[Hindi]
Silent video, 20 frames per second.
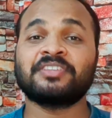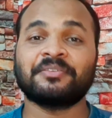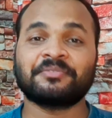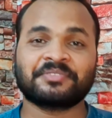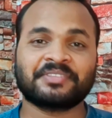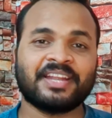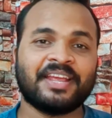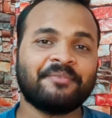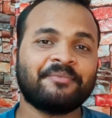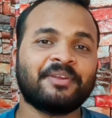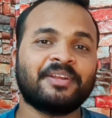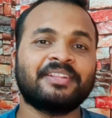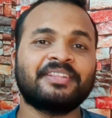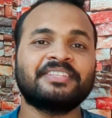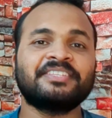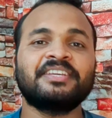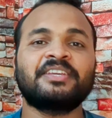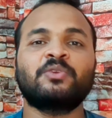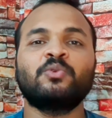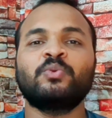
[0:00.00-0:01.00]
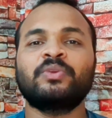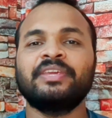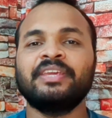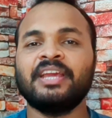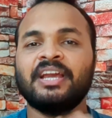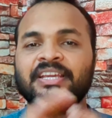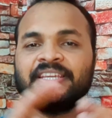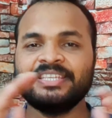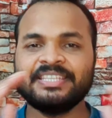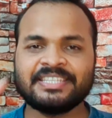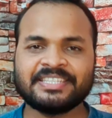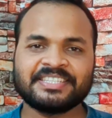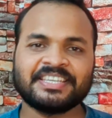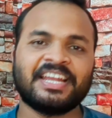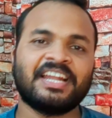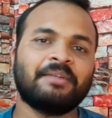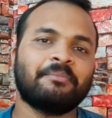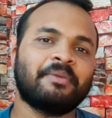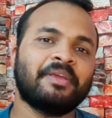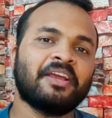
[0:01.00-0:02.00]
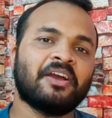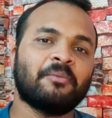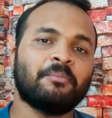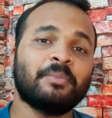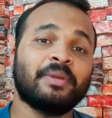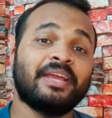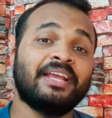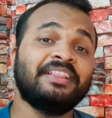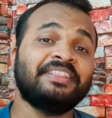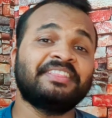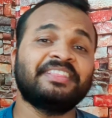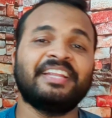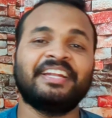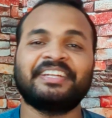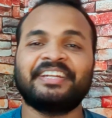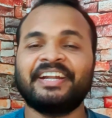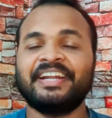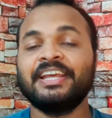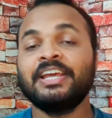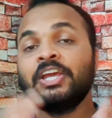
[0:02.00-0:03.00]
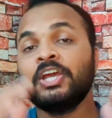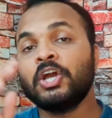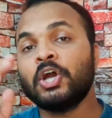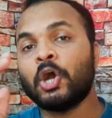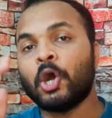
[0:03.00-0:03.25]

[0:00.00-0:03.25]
सब्सक्राइब कर दीजिए क्योंकि इस चैनल में हम हेल्थ रिलेटेड